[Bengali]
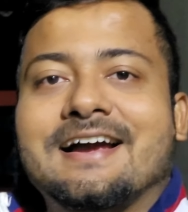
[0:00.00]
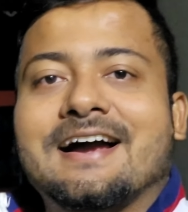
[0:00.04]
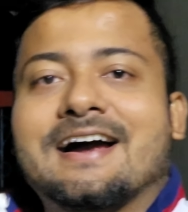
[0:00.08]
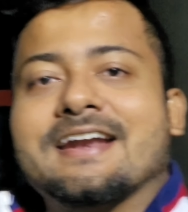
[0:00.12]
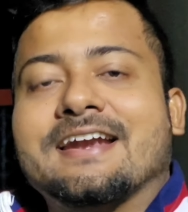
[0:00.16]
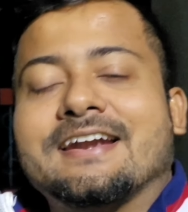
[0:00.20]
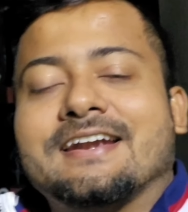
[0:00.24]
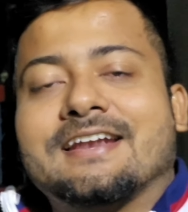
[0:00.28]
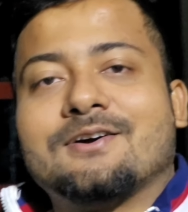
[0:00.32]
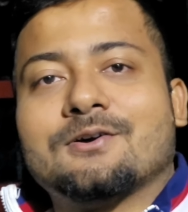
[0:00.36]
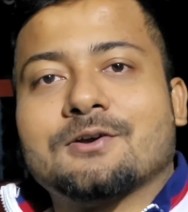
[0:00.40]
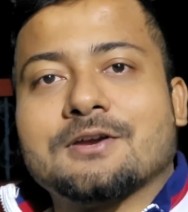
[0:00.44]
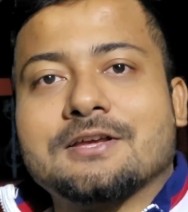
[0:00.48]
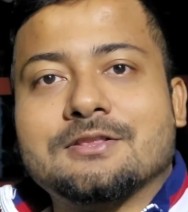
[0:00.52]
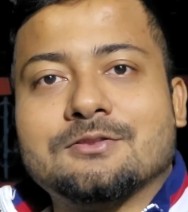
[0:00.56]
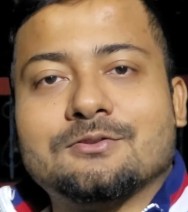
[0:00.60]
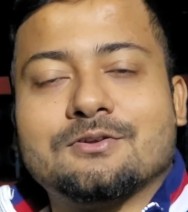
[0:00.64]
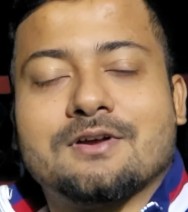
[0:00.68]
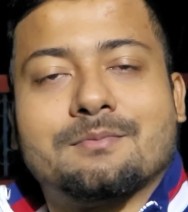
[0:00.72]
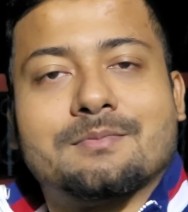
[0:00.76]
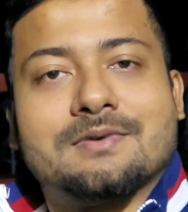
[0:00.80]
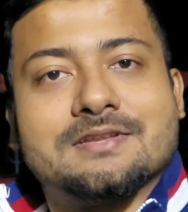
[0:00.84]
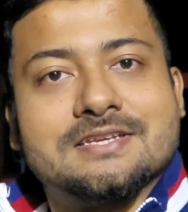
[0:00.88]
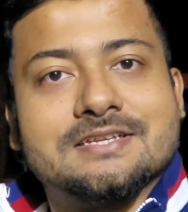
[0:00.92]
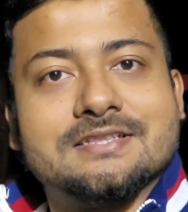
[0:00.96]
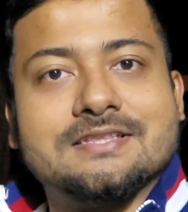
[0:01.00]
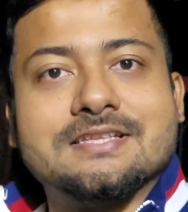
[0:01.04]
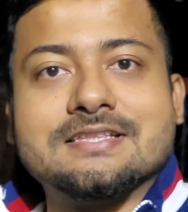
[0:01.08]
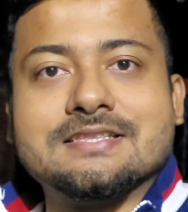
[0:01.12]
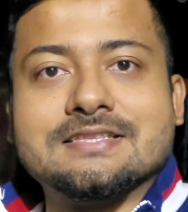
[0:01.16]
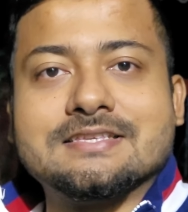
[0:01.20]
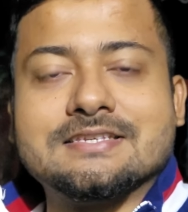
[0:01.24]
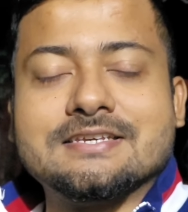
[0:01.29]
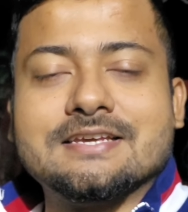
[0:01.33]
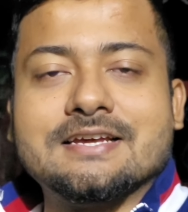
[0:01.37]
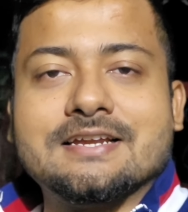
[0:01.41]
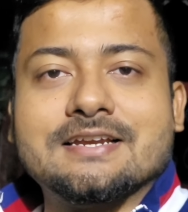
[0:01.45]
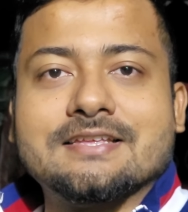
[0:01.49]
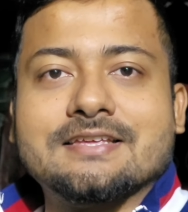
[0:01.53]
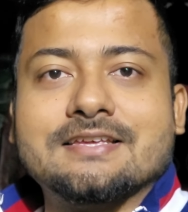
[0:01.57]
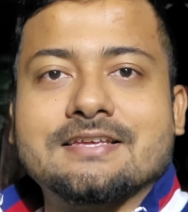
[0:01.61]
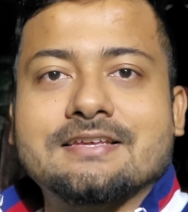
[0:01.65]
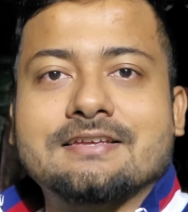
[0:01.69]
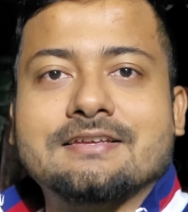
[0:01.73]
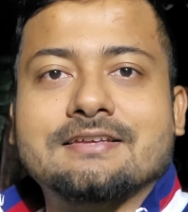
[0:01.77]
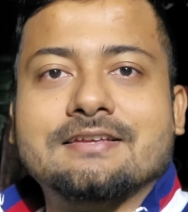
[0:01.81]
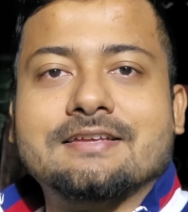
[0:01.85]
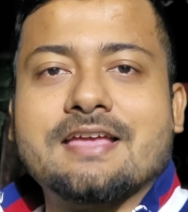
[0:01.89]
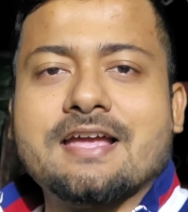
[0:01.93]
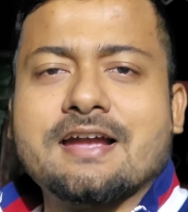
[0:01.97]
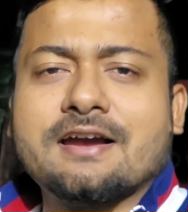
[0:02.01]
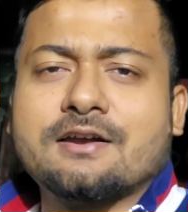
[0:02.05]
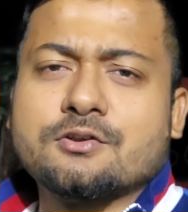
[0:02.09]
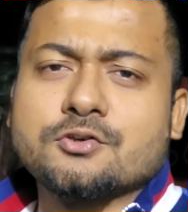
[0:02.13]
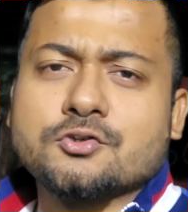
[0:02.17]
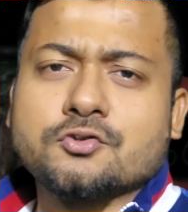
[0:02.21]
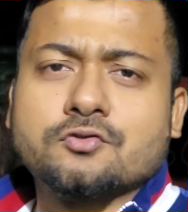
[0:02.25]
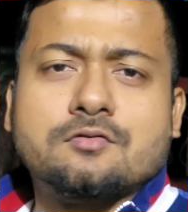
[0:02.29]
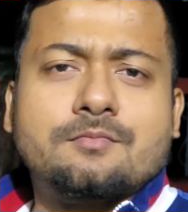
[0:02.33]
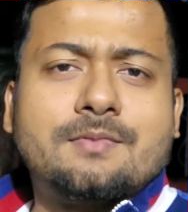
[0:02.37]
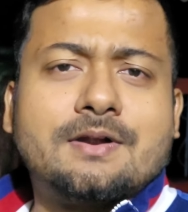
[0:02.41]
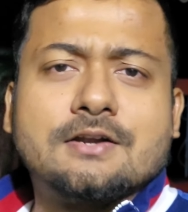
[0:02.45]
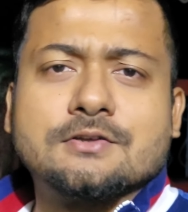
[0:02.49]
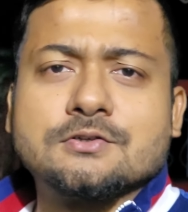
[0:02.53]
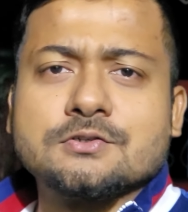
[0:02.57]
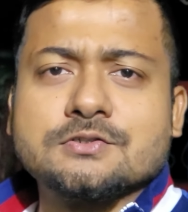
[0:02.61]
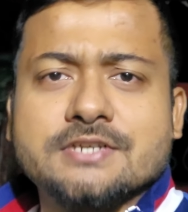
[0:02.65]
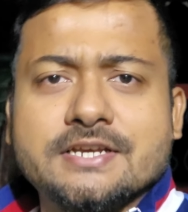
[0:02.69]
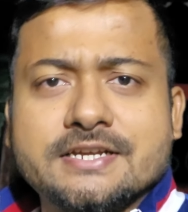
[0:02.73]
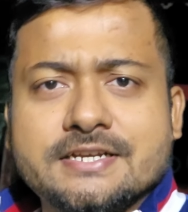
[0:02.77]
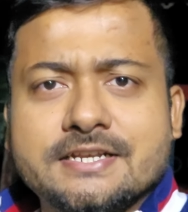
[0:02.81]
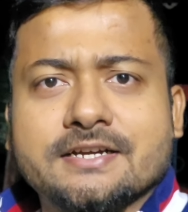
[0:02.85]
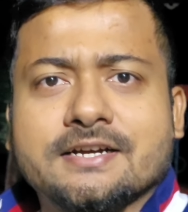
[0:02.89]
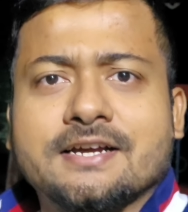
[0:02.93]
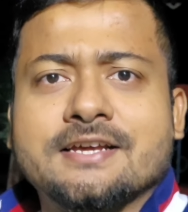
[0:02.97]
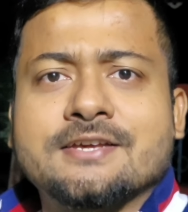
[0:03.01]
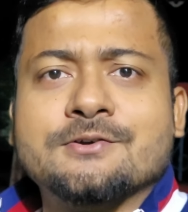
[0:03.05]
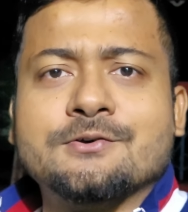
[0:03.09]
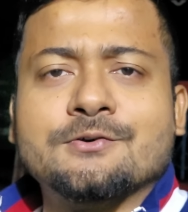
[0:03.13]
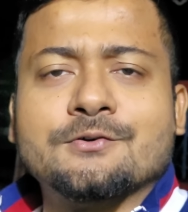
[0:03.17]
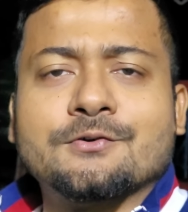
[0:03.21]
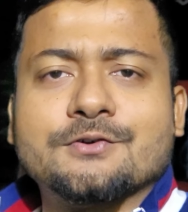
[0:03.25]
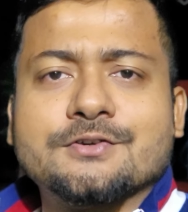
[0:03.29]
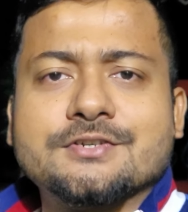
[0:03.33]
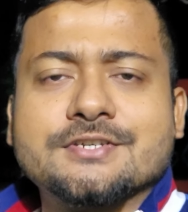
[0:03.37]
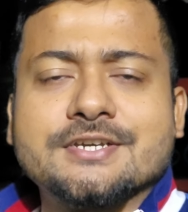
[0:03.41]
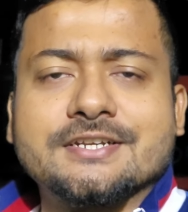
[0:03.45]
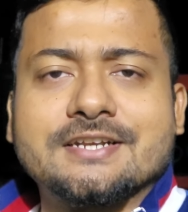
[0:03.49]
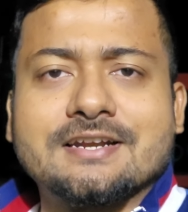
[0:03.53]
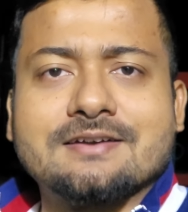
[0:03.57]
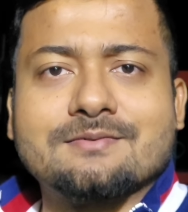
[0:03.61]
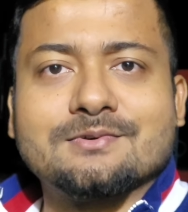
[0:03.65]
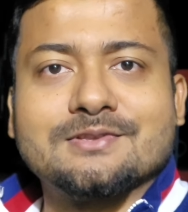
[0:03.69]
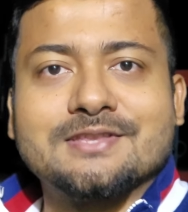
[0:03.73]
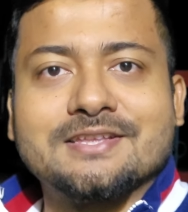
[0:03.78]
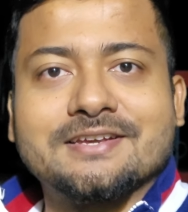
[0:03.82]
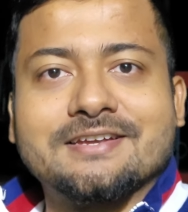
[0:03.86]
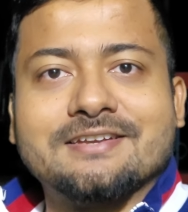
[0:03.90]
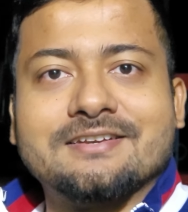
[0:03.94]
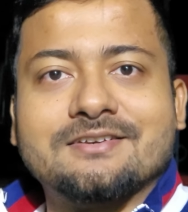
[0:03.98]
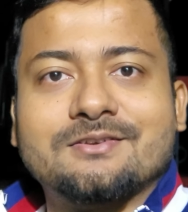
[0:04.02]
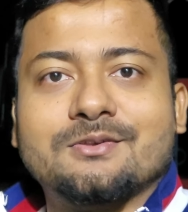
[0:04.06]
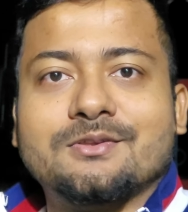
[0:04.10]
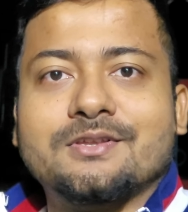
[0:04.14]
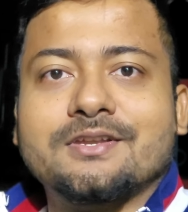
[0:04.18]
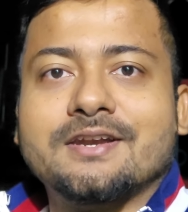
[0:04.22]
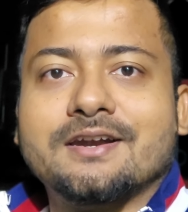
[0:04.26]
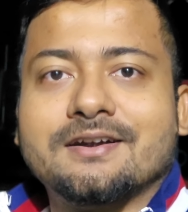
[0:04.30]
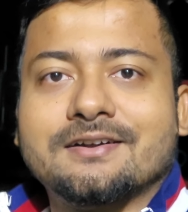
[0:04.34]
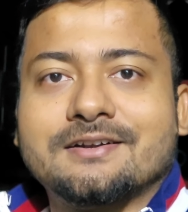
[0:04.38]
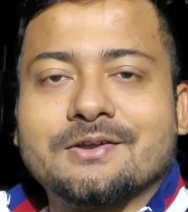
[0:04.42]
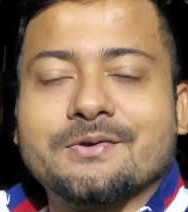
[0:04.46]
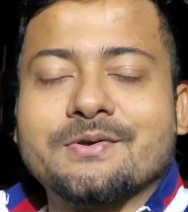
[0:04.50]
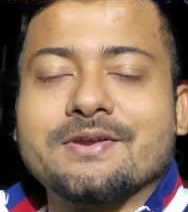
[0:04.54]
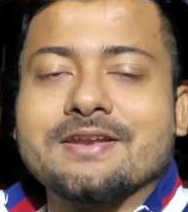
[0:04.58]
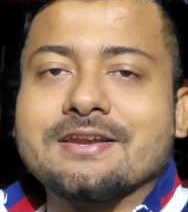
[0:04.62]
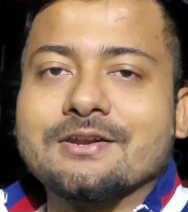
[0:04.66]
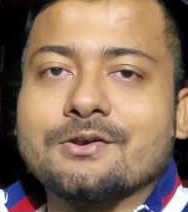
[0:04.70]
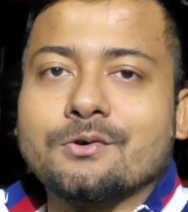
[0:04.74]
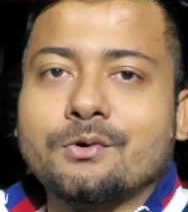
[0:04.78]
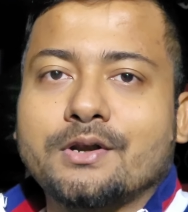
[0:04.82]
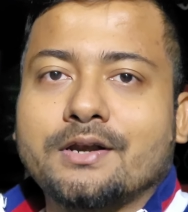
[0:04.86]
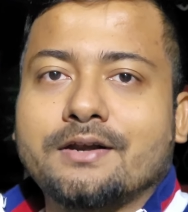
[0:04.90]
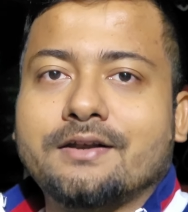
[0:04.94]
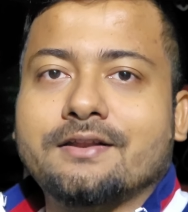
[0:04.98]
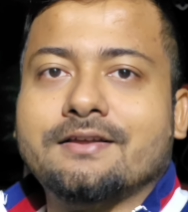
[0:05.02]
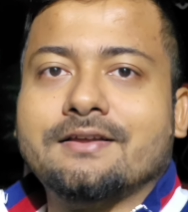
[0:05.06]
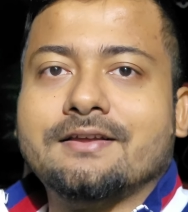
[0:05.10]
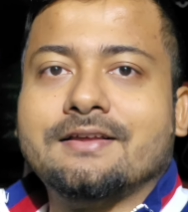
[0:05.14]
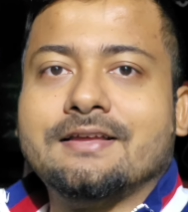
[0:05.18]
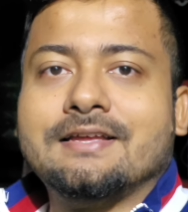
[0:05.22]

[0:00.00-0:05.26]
আর এটাও কিন্তু আমরা যে দিচ্ছি আর কি এগারোশো বারোশো যেই টাকাই হোক সেটার মধ্যে কিন্তু ডিনারটাও ইনক্লুডেড